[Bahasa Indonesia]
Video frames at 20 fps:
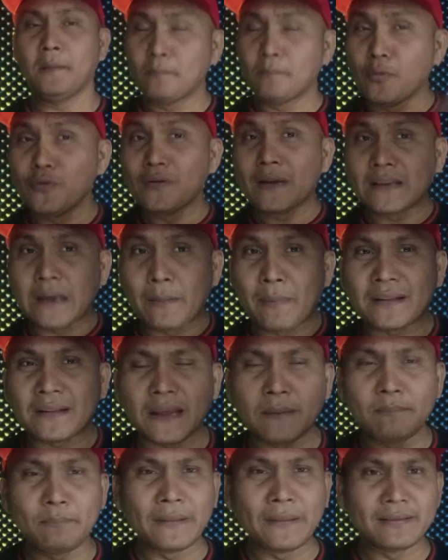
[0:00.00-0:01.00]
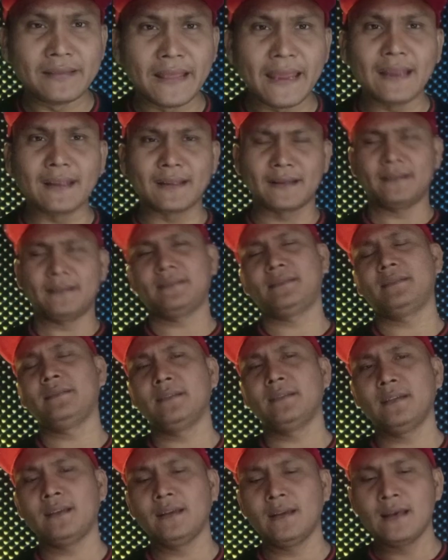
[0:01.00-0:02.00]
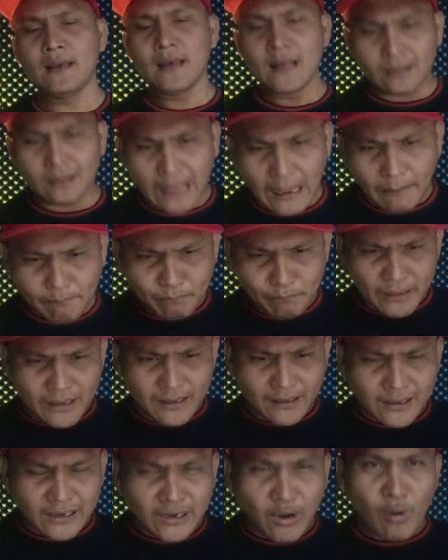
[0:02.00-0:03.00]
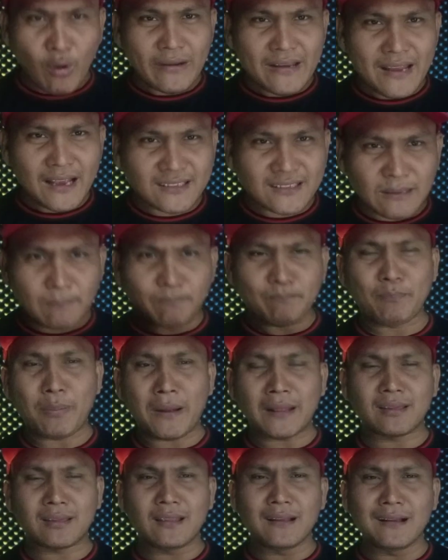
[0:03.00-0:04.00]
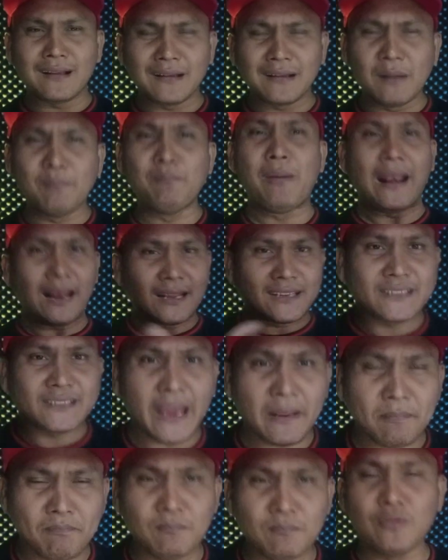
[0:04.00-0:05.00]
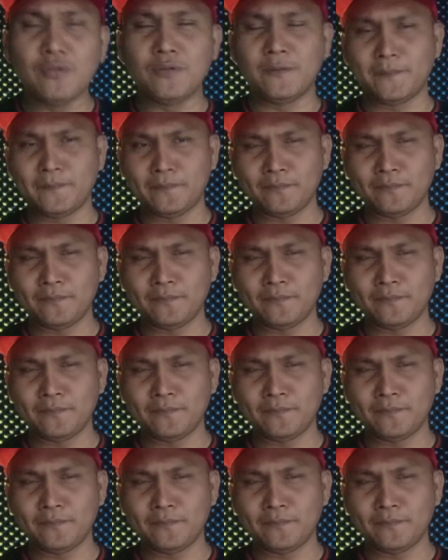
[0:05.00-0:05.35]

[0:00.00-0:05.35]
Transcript: Punya jabatan penting. Tapi kok dia cepat ngebalas chatmu?